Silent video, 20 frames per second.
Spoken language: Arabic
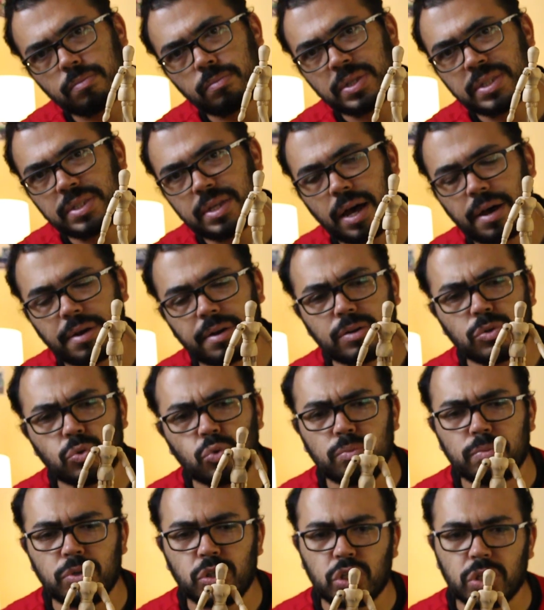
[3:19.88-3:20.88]
بس
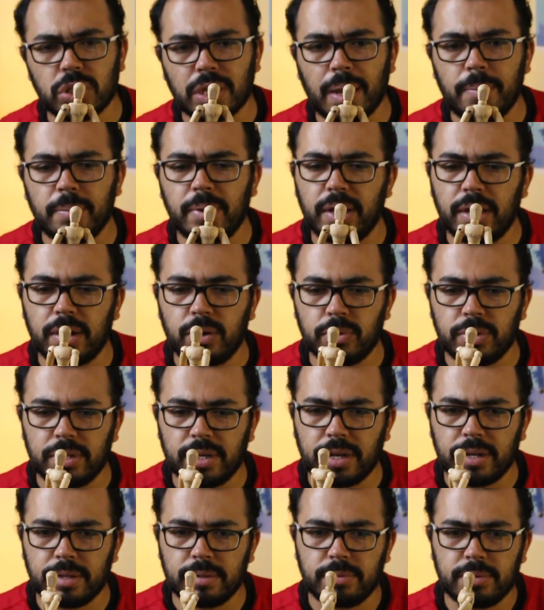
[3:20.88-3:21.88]
حركته مش كامله قوي
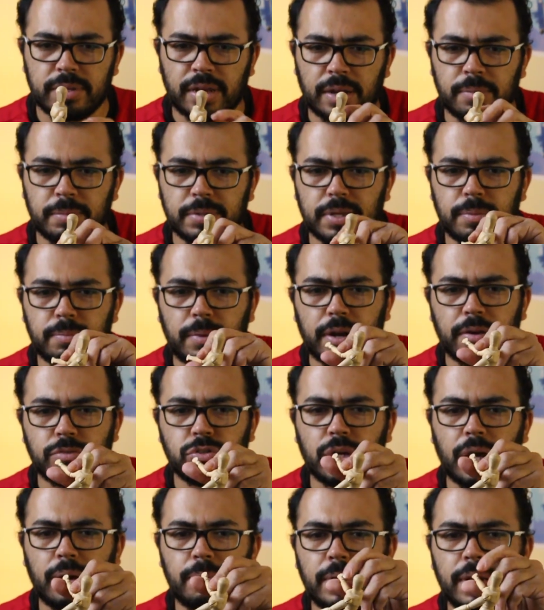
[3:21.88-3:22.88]
يعني يعني مثلا ما
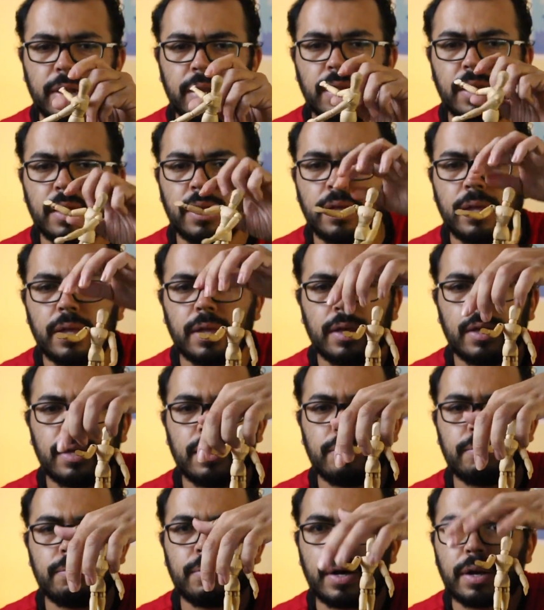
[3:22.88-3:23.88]
اعرفش اعمل
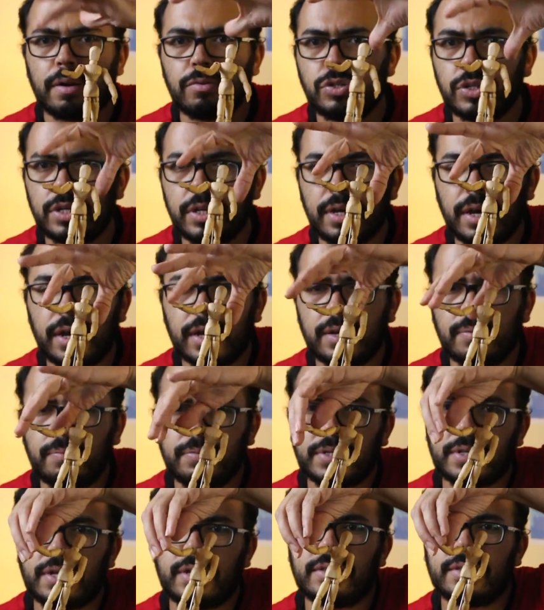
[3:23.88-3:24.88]
ما اعرفش ايه اجيب
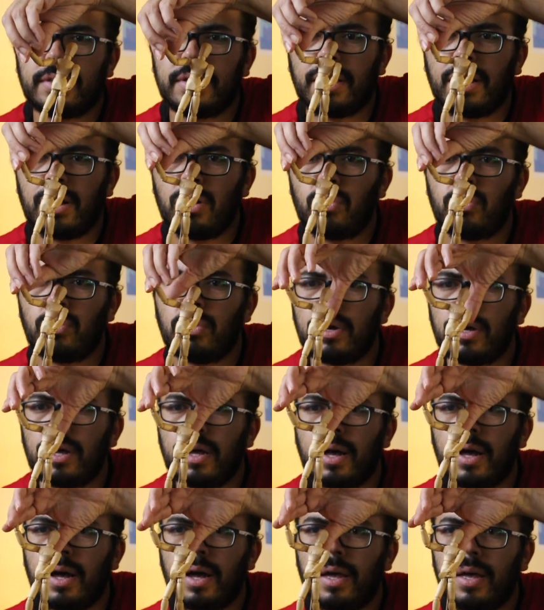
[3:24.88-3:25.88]
مثلا دراعه
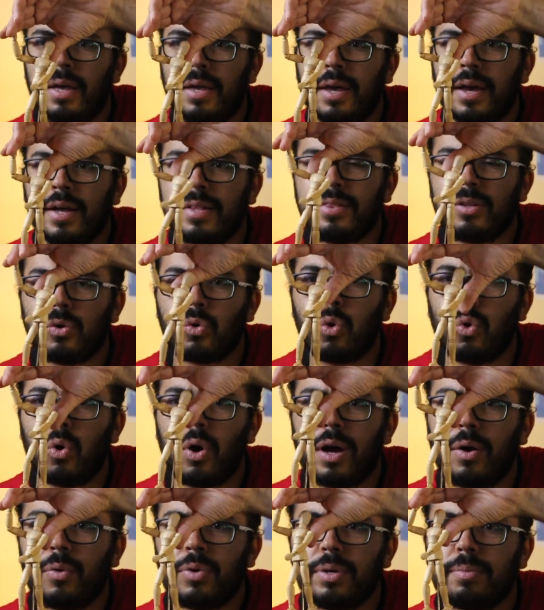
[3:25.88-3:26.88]
آه، إيه، اتني
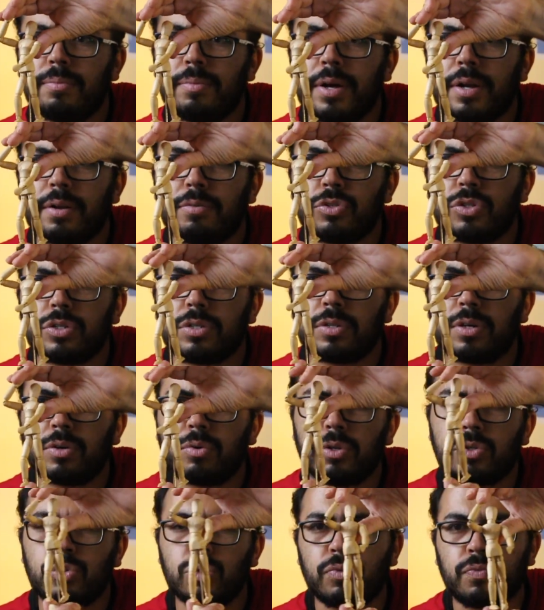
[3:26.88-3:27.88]
كوعه قوي ما اعرفش يعني
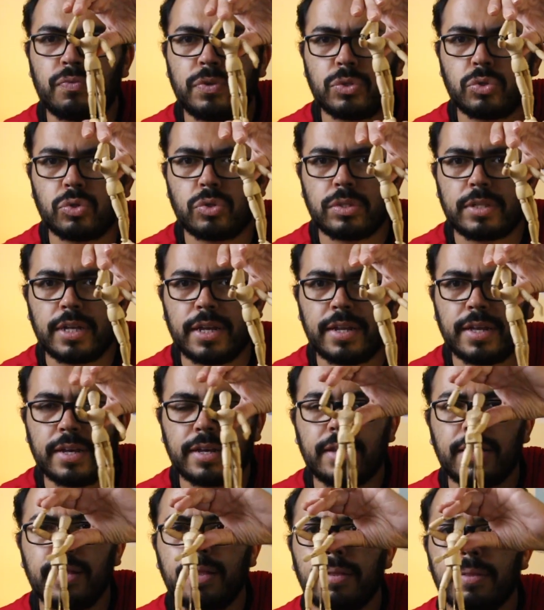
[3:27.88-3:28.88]
هو في سوست هنا
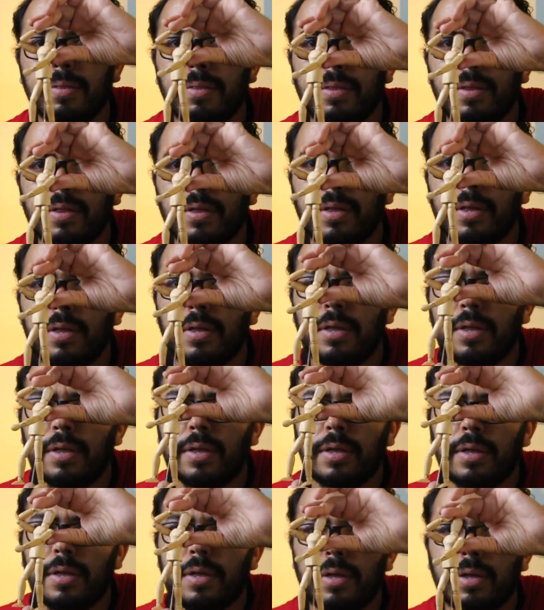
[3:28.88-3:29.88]
كده
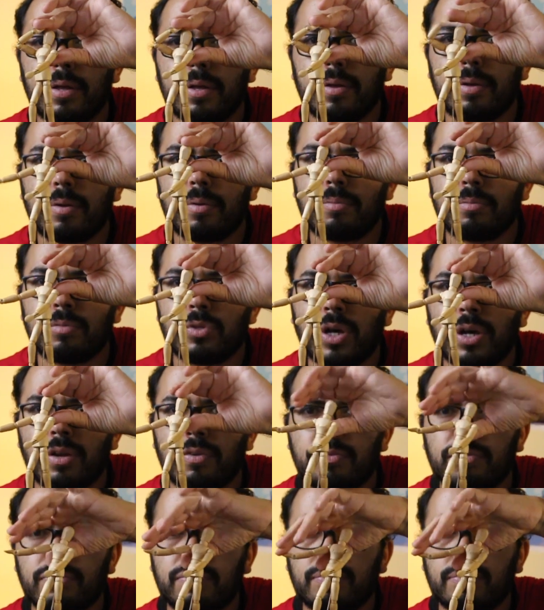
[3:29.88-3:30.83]
مش عارف